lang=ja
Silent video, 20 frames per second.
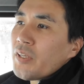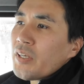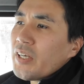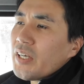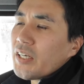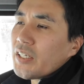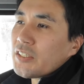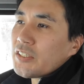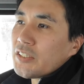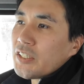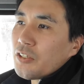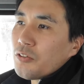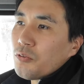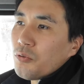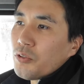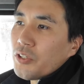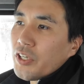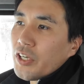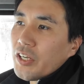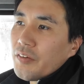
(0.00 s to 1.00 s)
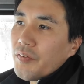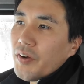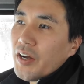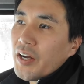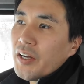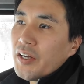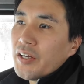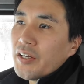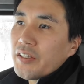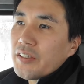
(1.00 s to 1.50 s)
えー、自然農法であれ
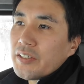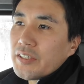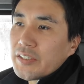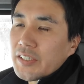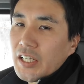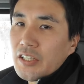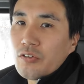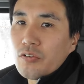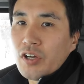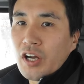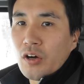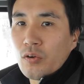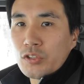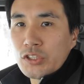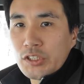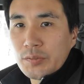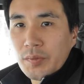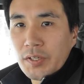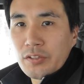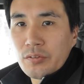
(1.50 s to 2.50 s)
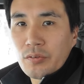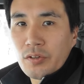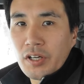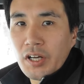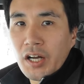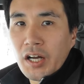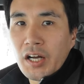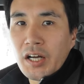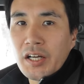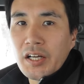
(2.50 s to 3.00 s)
ば、草とか落ち葉と
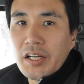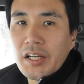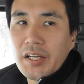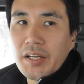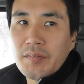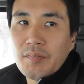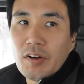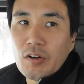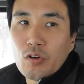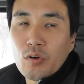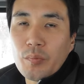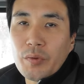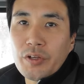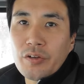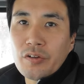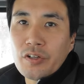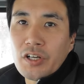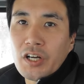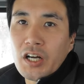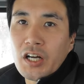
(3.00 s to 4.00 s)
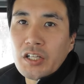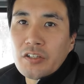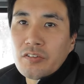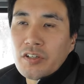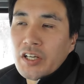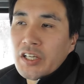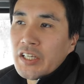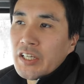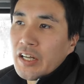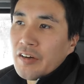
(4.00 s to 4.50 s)
か、えー、まあ、米ぬかと
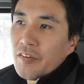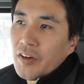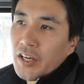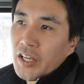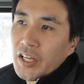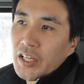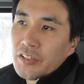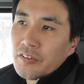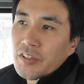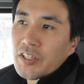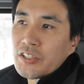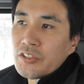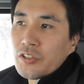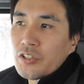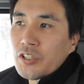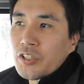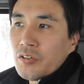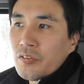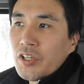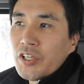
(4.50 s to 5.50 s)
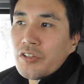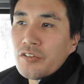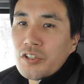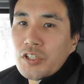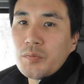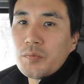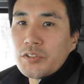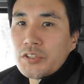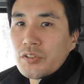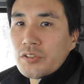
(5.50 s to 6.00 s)
か稲原とか、そういういろんな有
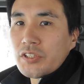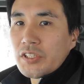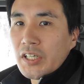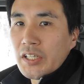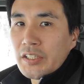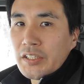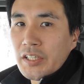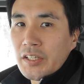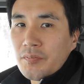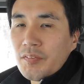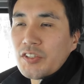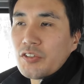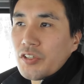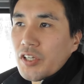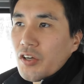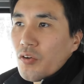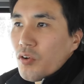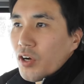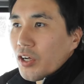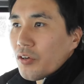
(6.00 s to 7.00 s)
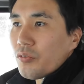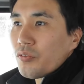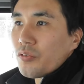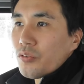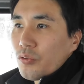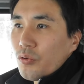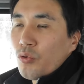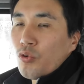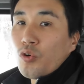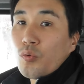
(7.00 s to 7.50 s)
機物を使って、まあ、それは他
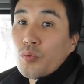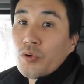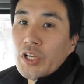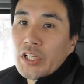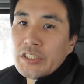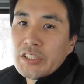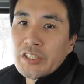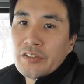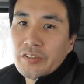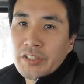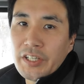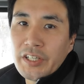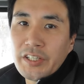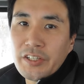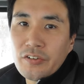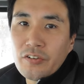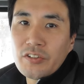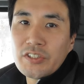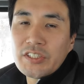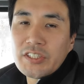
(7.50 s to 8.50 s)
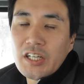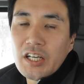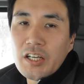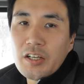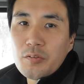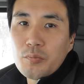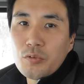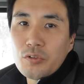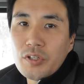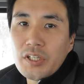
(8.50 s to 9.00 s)
の農法も同じだよね。いろいろ使
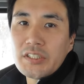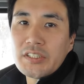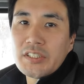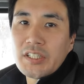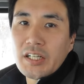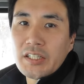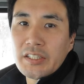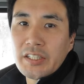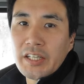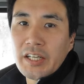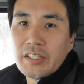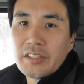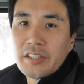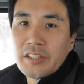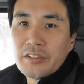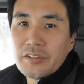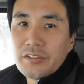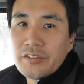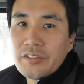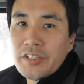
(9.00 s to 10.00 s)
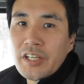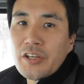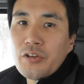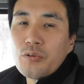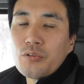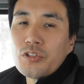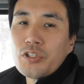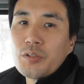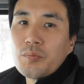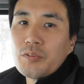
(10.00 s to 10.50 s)
えるものは使ってやっていくって、
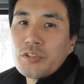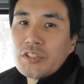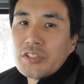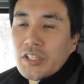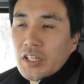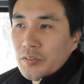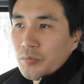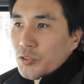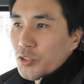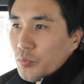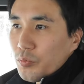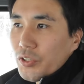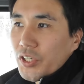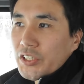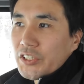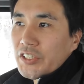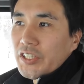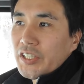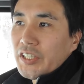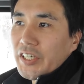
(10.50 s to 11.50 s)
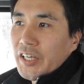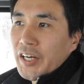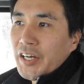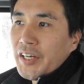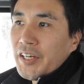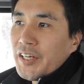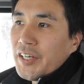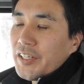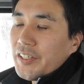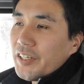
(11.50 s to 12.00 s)
緑肥も使う。それも同じだっけ
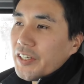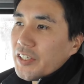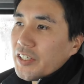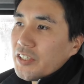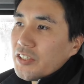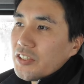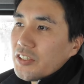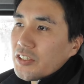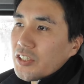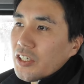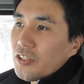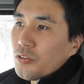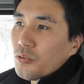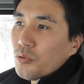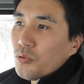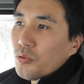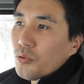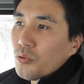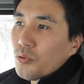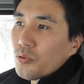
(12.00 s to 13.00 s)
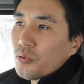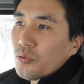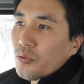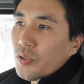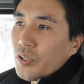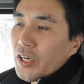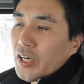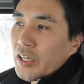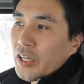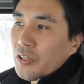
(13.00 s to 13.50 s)
で、金ちゃん農法
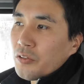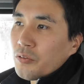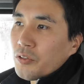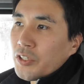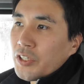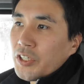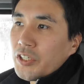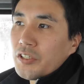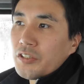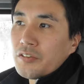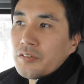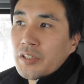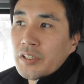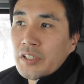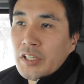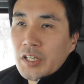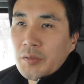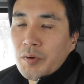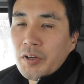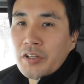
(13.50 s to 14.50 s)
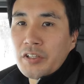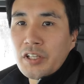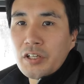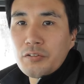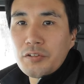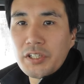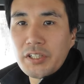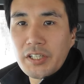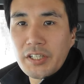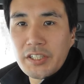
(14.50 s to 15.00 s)
とかだと木植えたり、丸
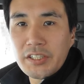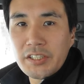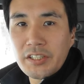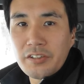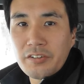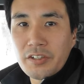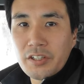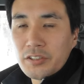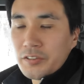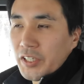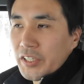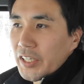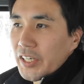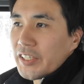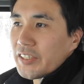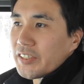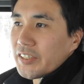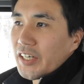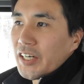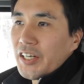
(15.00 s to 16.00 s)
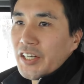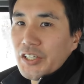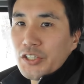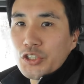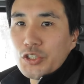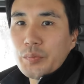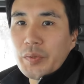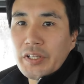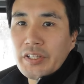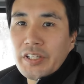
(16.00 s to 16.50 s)
太植えたりしてるよね。植えたりつか、
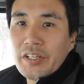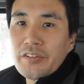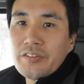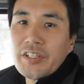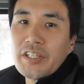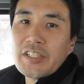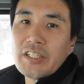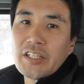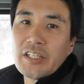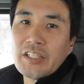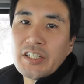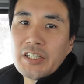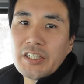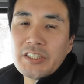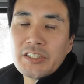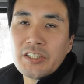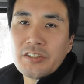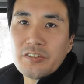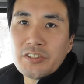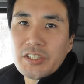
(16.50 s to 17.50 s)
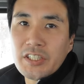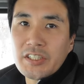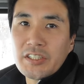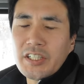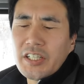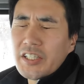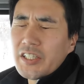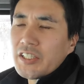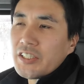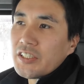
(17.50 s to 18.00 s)
埋めて、うねたれたりしてるじゃん。
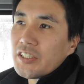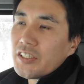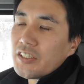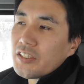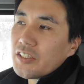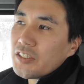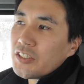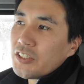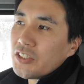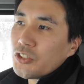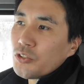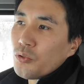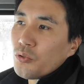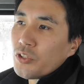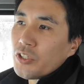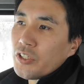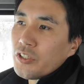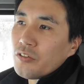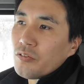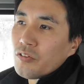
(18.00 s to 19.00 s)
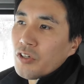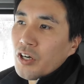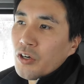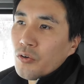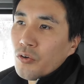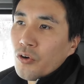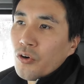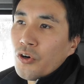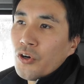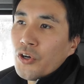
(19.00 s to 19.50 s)
で、市場菌とか
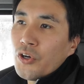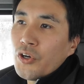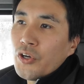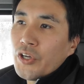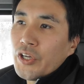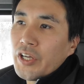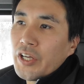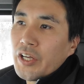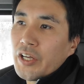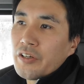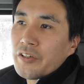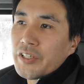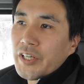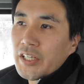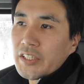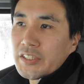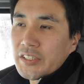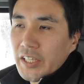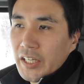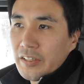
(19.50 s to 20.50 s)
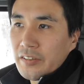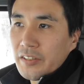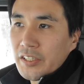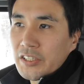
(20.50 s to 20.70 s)
を、えー、増やして。